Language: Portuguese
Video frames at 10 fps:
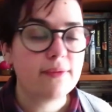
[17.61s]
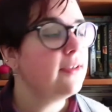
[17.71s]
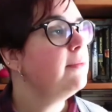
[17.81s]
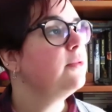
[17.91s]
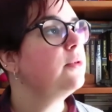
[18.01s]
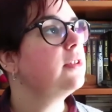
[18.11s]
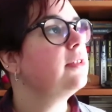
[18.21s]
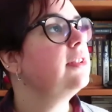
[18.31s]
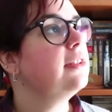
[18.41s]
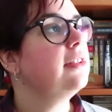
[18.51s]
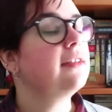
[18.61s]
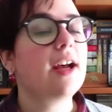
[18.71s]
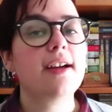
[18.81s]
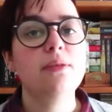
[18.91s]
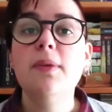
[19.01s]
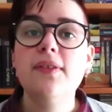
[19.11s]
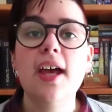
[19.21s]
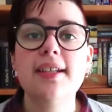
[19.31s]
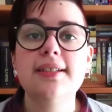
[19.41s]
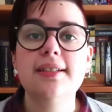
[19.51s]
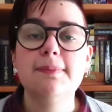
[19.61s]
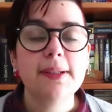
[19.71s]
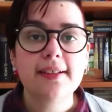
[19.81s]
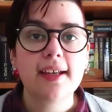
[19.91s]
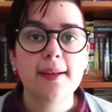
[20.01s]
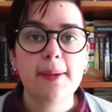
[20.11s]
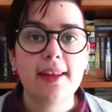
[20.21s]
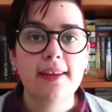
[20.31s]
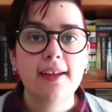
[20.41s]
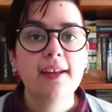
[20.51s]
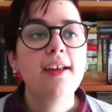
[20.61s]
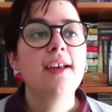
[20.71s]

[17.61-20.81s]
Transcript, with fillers: Vamos eh, entrar numa viagem pela Terra-média